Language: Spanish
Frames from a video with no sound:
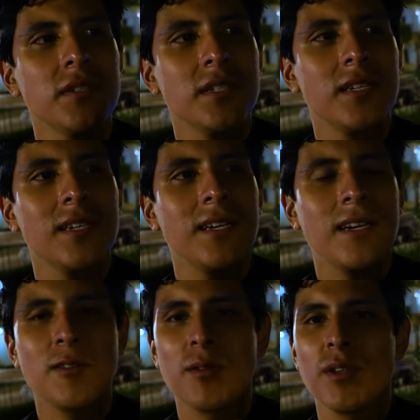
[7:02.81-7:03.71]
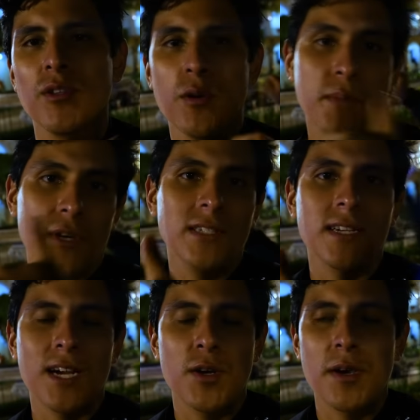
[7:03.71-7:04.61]
Eh, cuando yo me podía
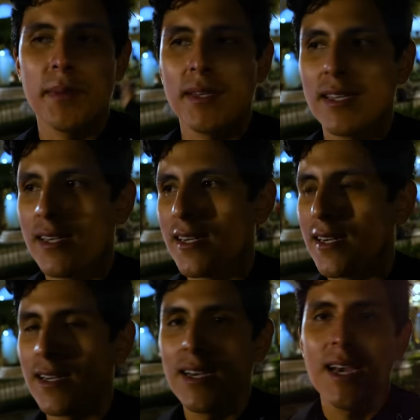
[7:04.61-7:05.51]
acercar obviamente a,